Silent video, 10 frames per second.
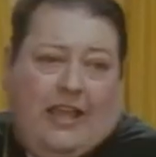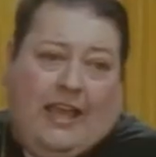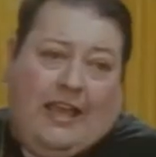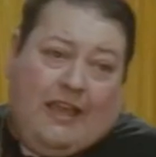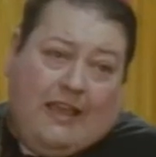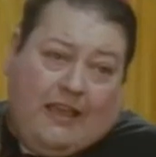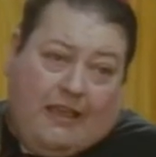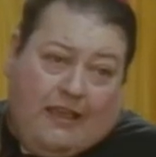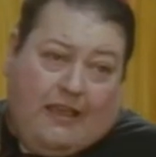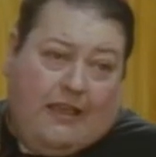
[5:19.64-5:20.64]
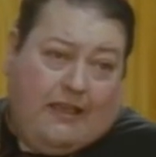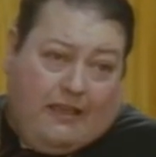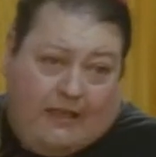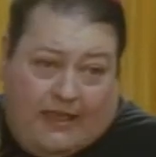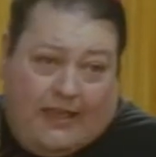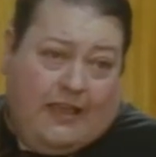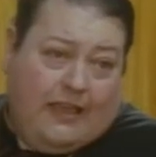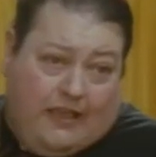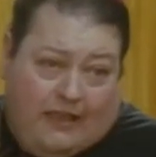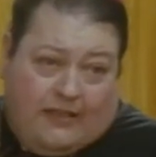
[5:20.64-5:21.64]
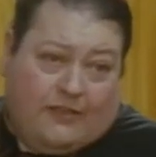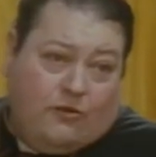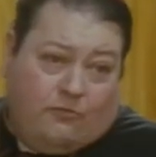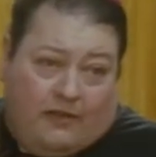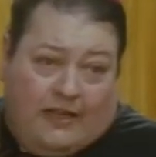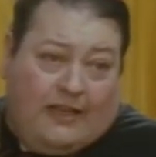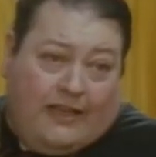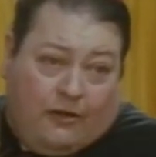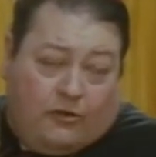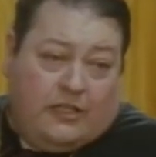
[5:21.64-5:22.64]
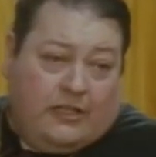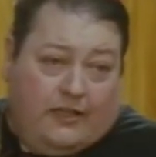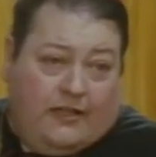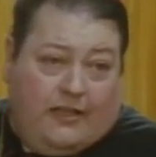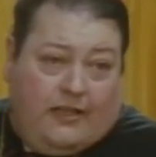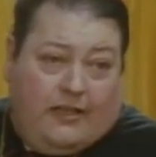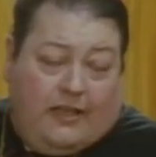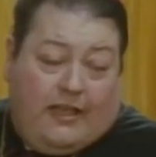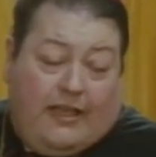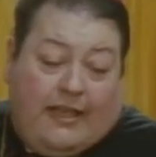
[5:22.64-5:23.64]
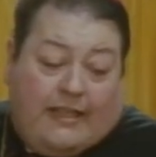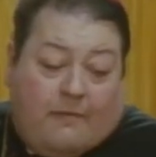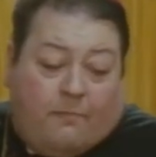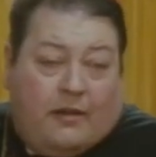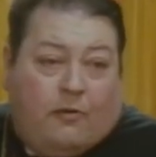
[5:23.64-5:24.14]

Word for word: eh. eh? grosso modo, ed è per